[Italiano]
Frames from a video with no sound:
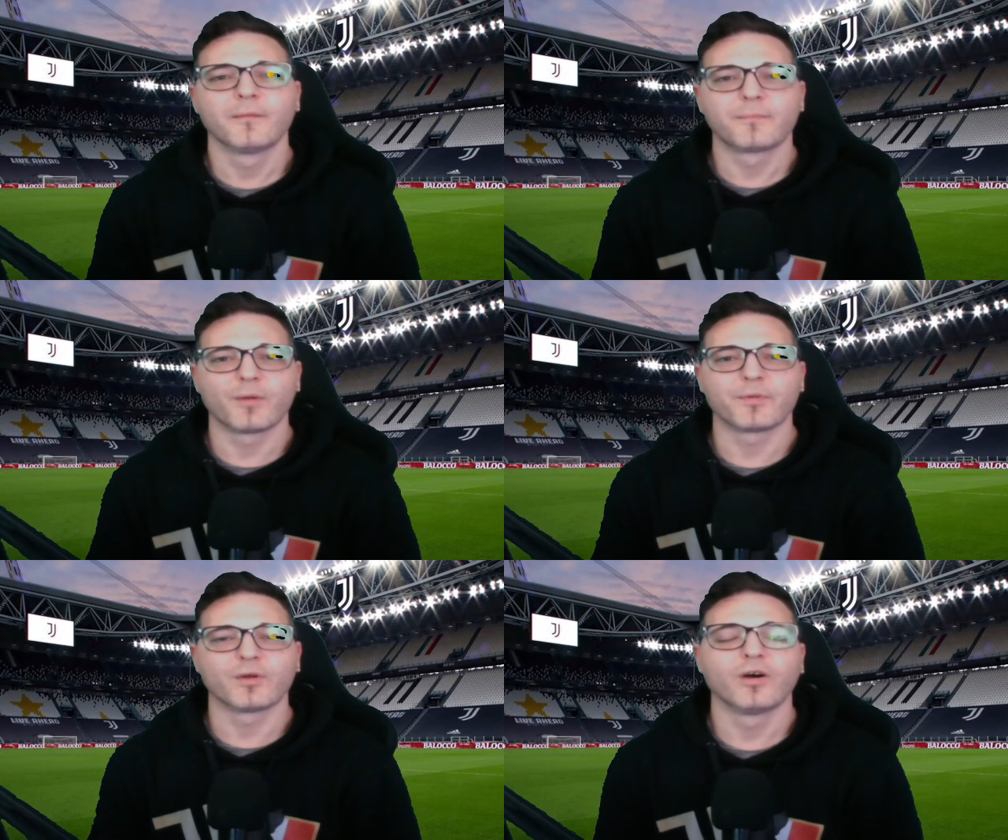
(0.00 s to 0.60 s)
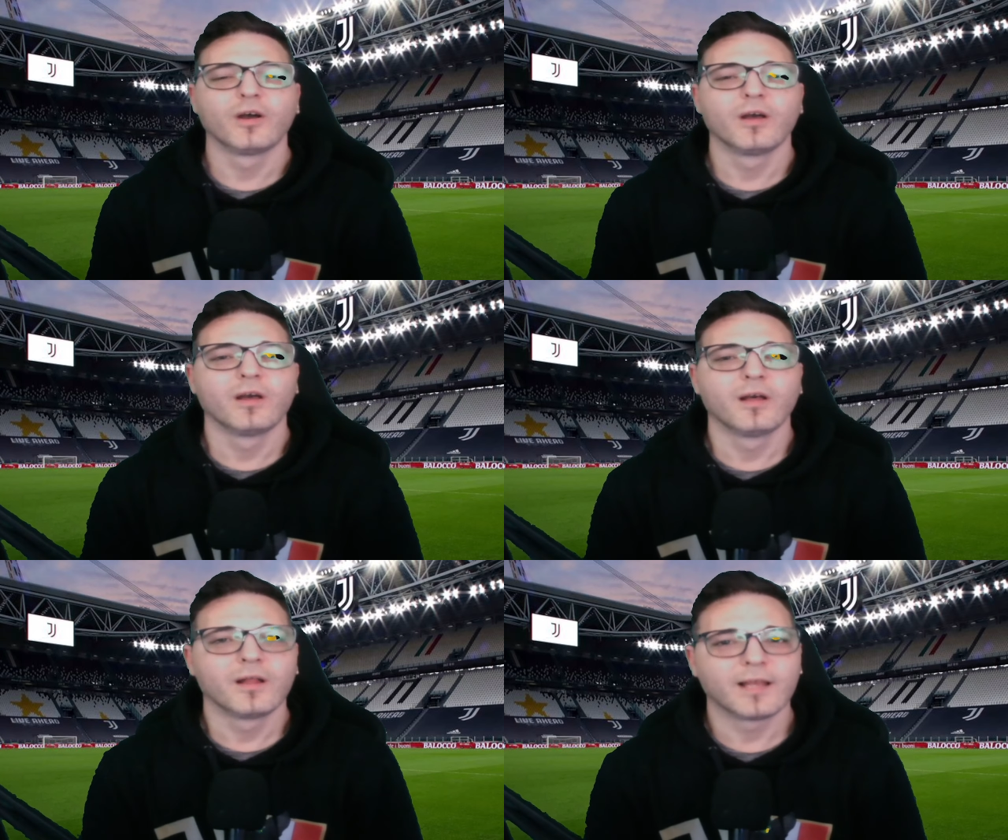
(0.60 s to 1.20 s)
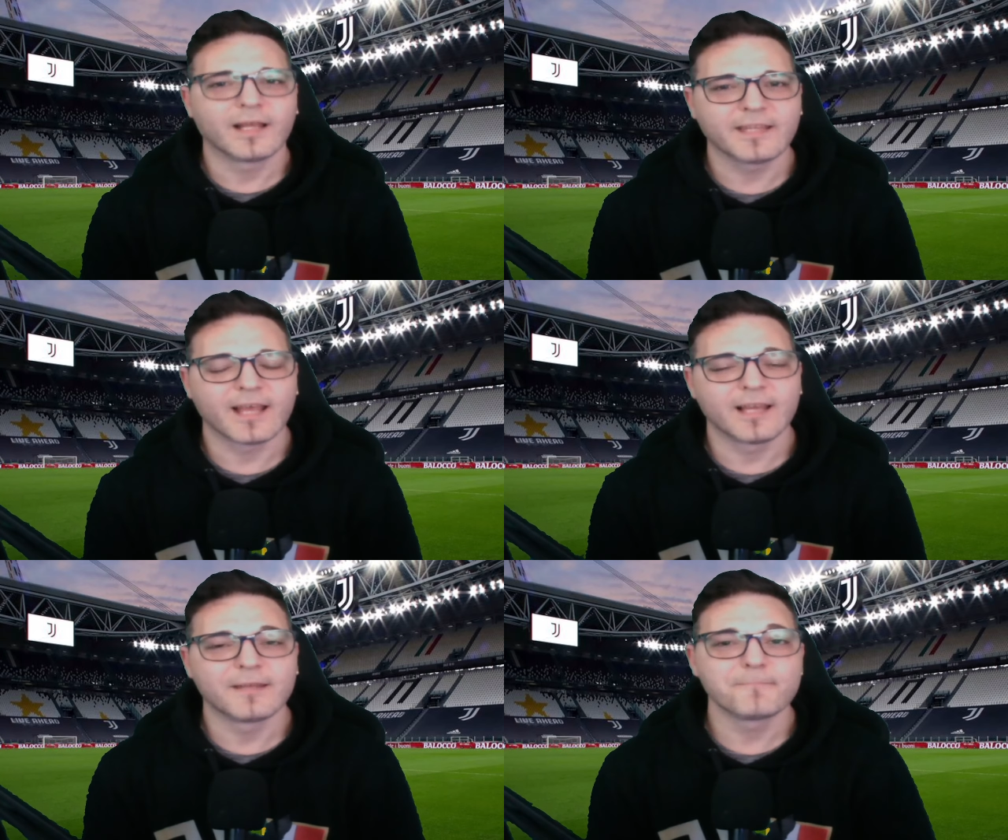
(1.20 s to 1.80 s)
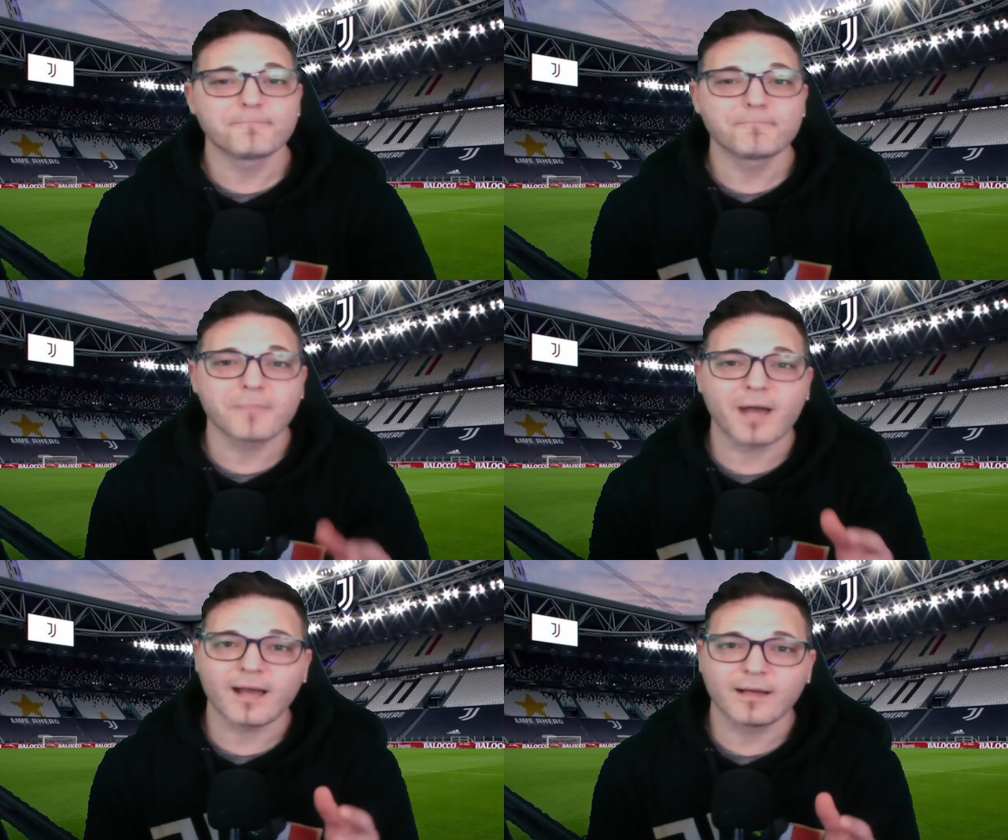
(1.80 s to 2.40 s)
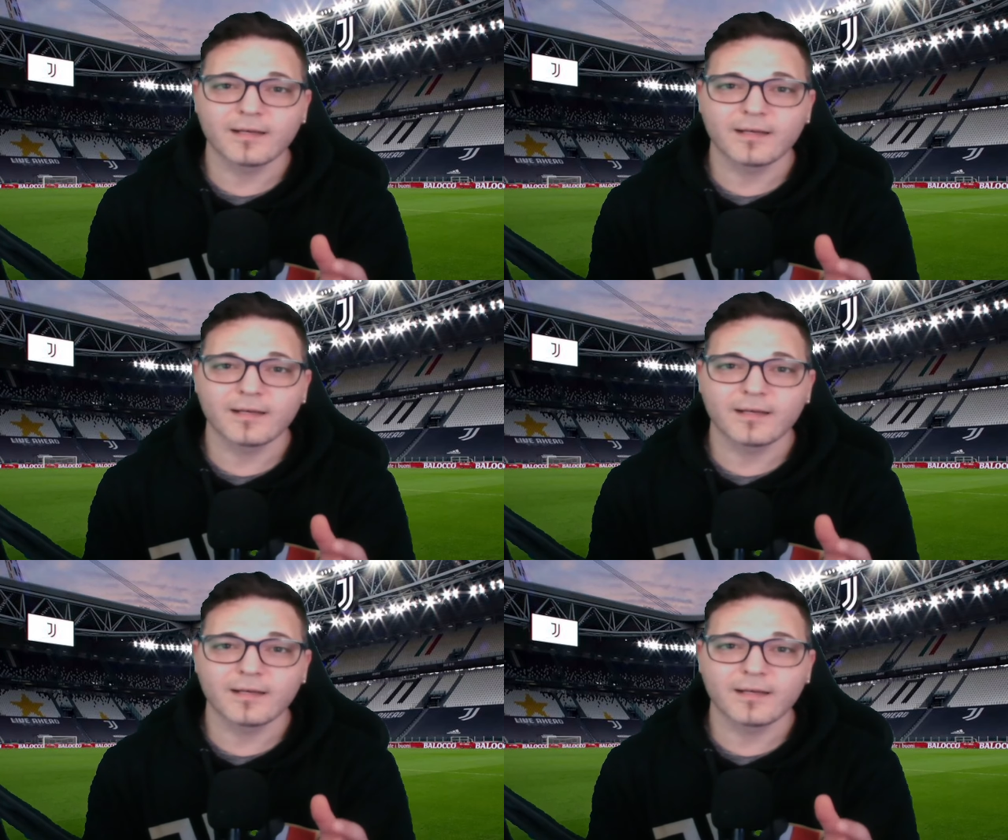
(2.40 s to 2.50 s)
proprio la DL, ma